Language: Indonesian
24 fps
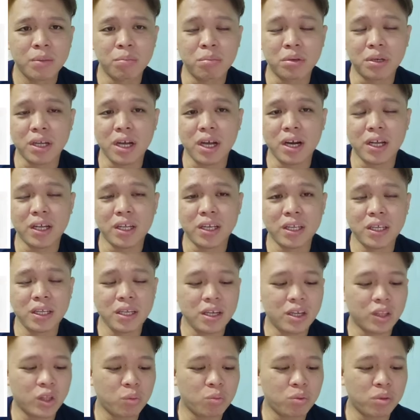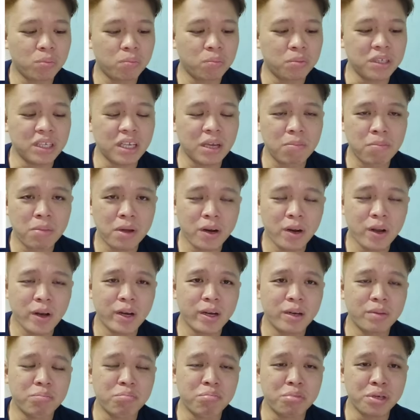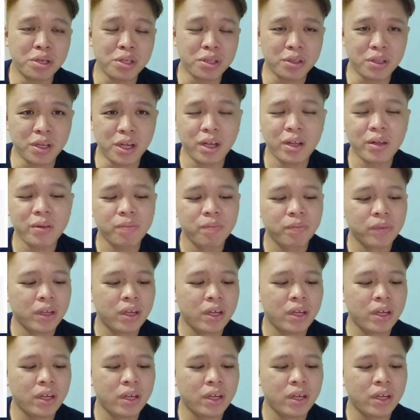perkara ini ataupun penyebaran berita